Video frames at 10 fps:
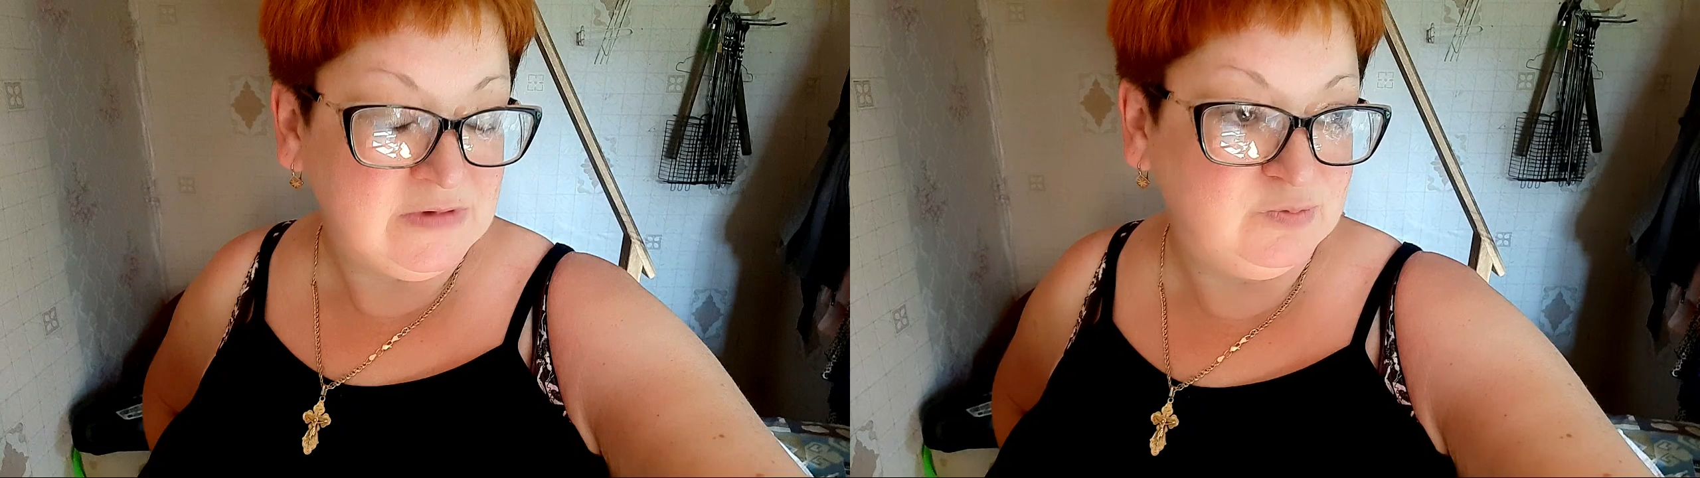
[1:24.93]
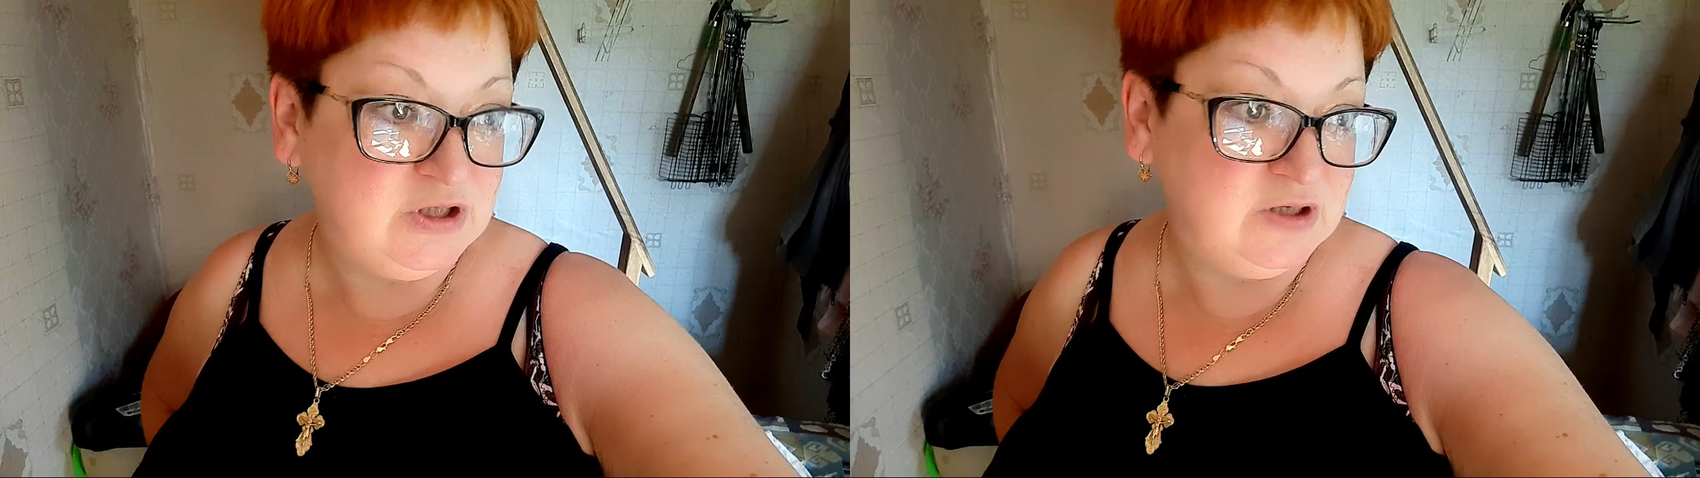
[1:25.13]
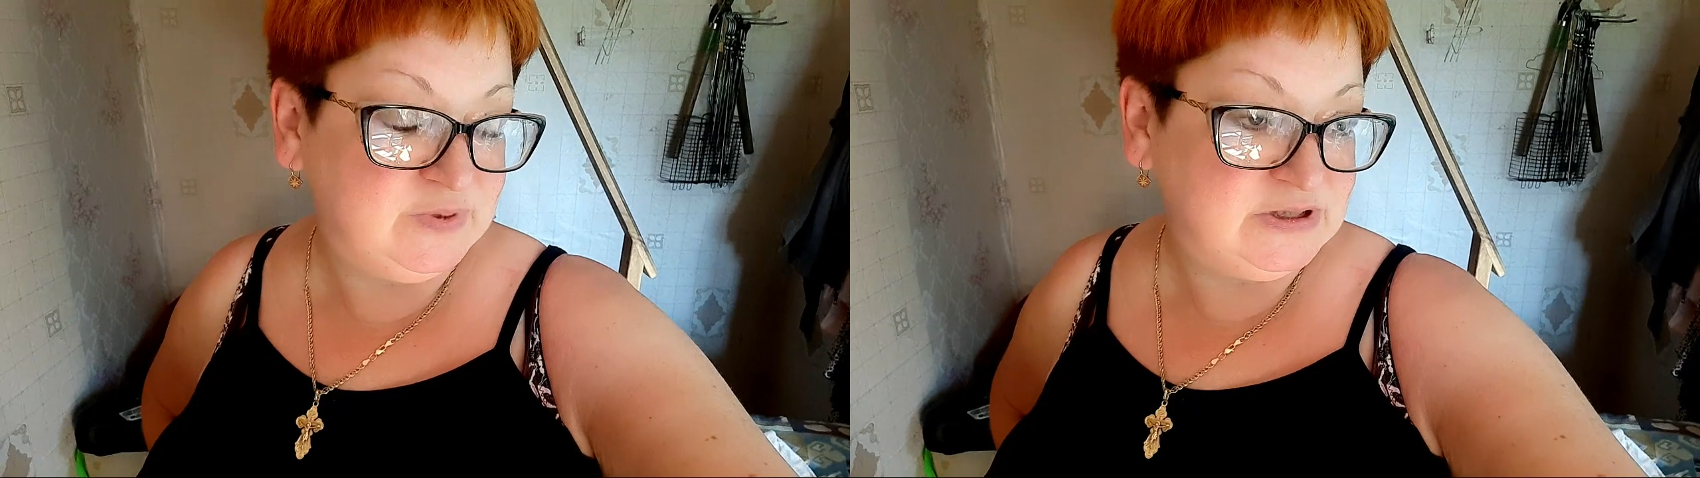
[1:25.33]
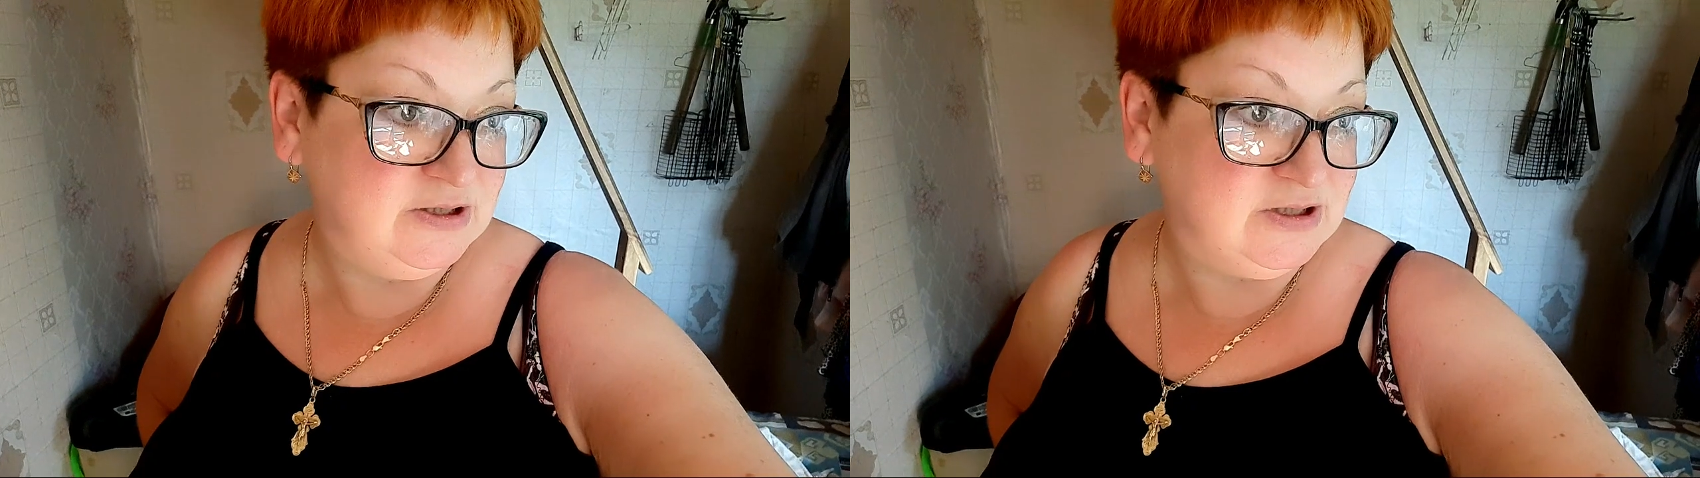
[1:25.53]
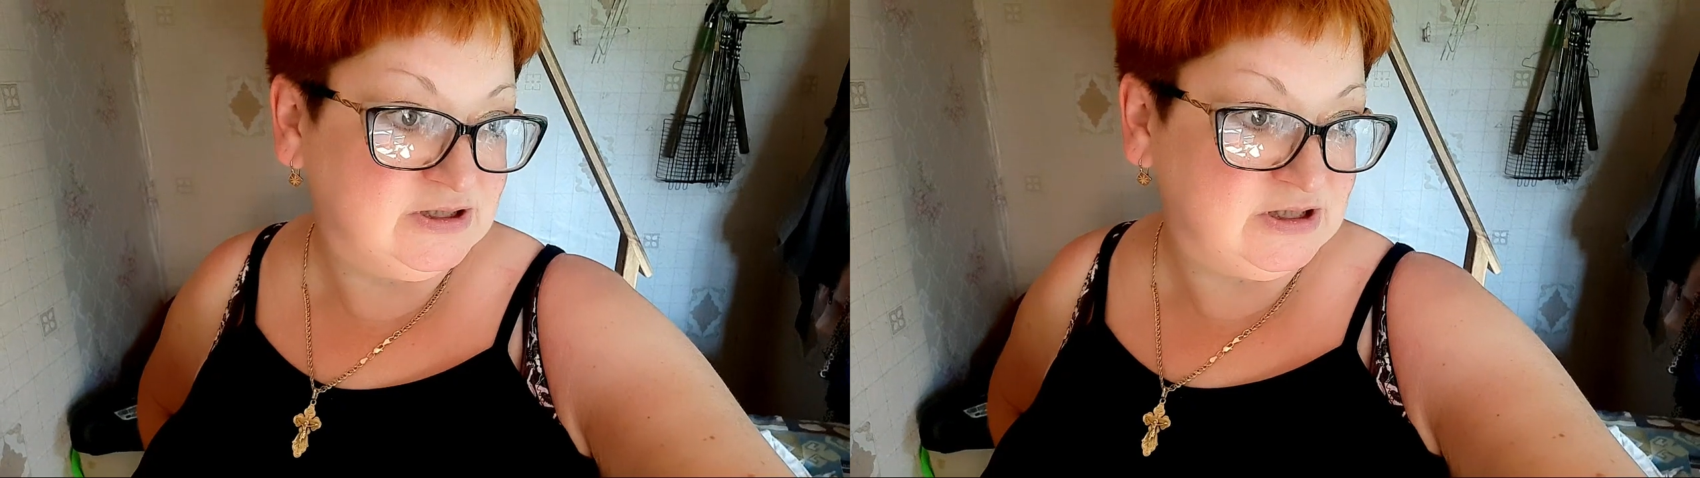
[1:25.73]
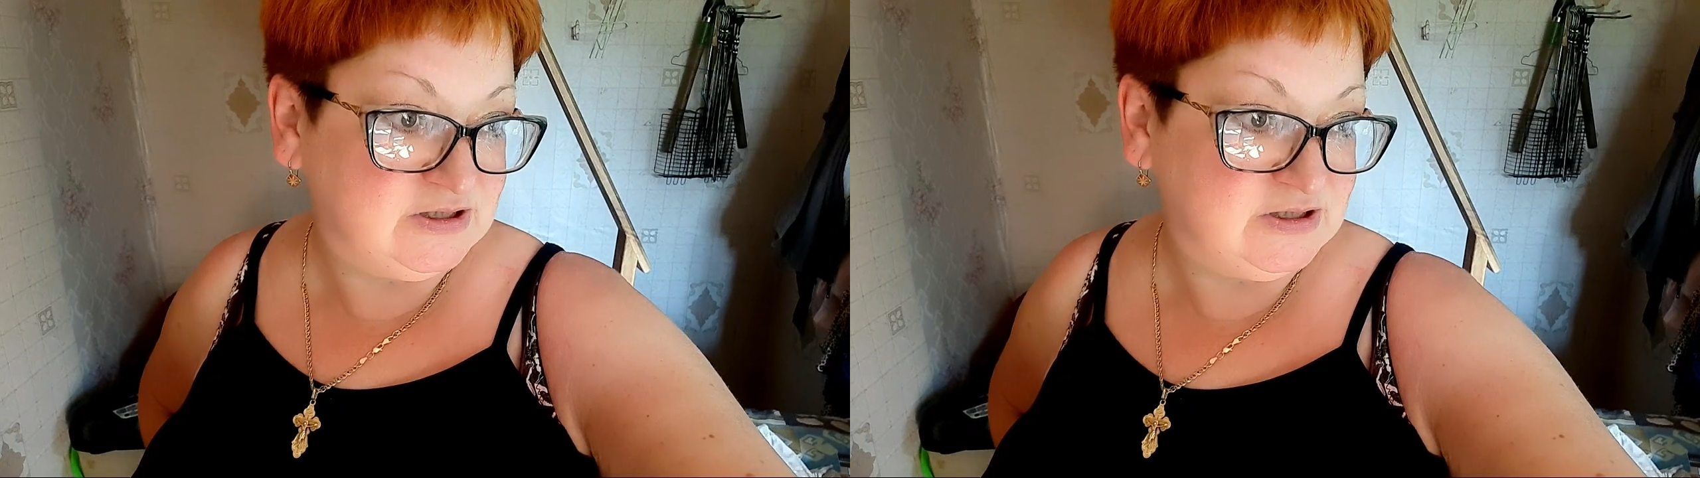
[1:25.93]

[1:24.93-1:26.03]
Мы, наверное, последний раз со